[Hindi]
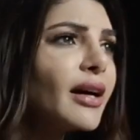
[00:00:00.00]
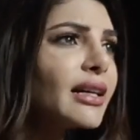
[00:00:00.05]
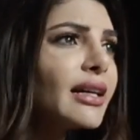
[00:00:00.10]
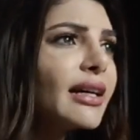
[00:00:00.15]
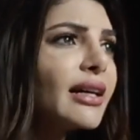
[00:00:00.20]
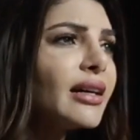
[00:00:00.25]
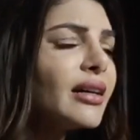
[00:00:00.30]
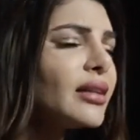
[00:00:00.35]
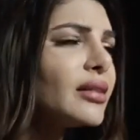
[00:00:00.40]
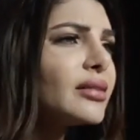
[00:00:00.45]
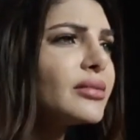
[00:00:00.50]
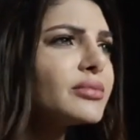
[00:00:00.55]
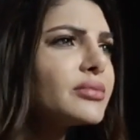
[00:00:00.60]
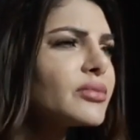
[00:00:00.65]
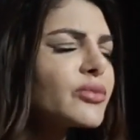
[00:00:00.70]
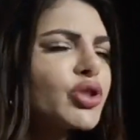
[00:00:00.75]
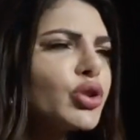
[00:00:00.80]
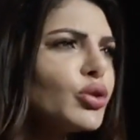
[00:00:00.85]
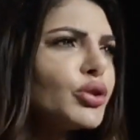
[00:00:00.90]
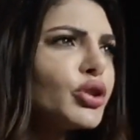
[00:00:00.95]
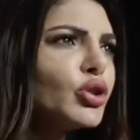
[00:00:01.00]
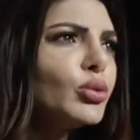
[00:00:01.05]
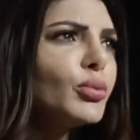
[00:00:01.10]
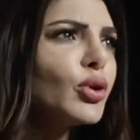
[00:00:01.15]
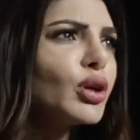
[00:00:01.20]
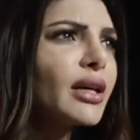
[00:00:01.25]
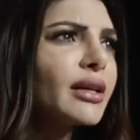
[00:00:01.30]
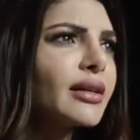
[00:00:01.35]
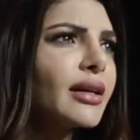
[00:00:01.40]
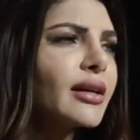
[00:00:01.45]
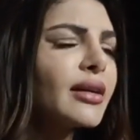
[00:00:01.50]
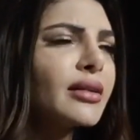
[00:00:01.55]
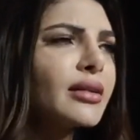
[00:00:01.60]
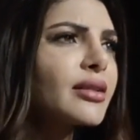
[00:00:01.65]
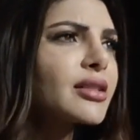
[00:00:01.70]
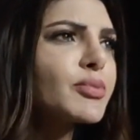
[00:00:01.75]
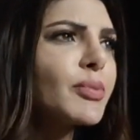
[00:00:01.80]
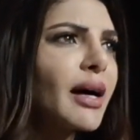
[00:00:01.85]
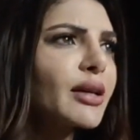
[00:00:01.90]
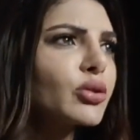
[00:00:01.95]
वाले झूठ क्यों बोलेंगे
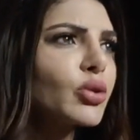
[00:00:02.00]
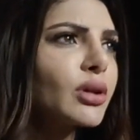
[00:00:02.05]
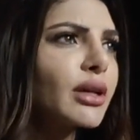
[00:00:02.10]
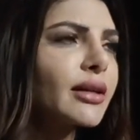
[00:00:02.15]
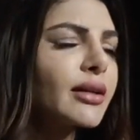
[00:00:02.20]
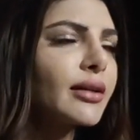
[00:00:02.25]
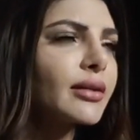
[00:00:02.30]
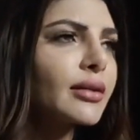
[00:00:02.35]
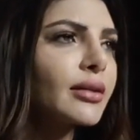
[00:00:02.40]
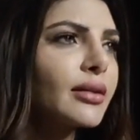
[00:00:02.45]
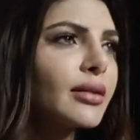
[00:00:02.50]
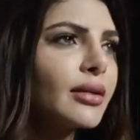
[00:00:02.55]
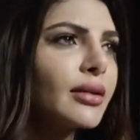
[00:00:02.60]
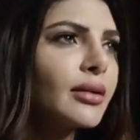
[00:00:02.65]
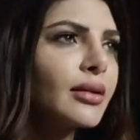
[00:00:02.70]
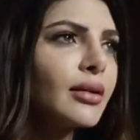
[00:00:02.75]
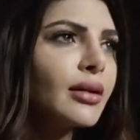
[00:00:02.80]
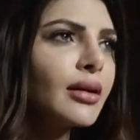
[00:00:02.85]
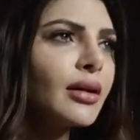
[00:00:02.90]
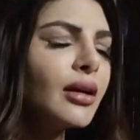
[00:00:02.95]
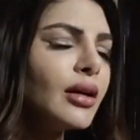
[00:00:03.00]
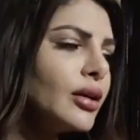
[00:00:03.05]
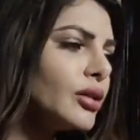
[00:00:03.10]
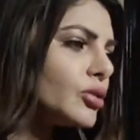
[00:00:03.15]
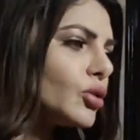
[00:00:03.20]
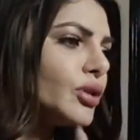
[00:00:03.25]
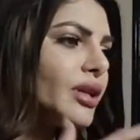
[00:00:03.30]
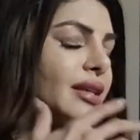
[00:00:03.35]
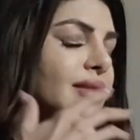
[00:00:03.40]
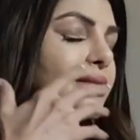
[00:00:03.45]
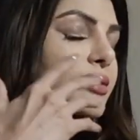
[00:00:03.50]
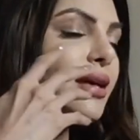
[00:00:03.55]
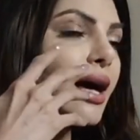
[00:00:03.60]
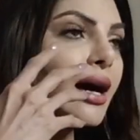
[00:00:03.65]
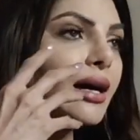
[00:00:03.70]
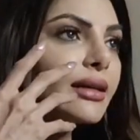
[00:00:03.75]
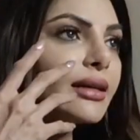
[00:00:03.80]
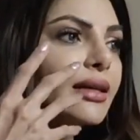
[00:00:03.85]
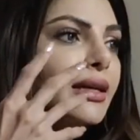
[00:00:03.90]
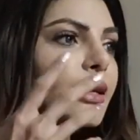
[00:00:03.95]
इस बात को लेकर तो ये
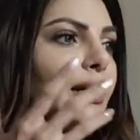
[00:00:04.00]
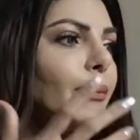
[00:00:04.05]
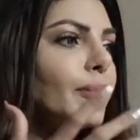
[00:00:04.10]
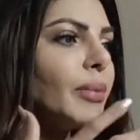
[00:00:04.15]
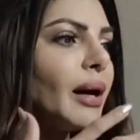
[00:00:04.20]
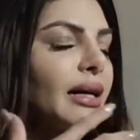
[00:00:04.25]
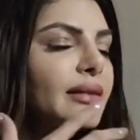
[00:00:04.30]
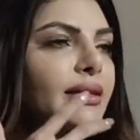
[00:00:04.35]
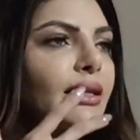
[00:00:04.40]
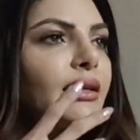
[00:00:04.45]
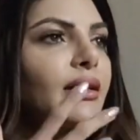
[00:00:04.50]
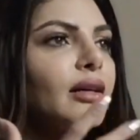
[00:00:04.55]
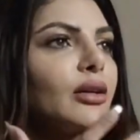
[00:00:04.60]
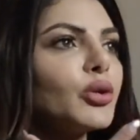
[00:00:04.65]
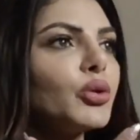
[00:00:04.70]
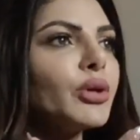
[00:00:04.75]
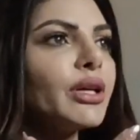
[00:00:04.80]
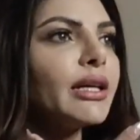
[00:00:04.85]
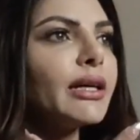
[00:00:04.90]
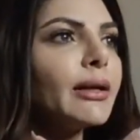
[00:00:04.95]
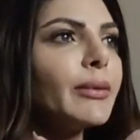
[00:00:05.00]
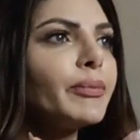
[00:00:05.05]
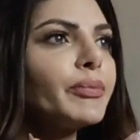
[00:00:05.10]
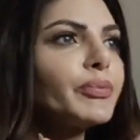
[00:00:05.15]
सारी बातें कल हुई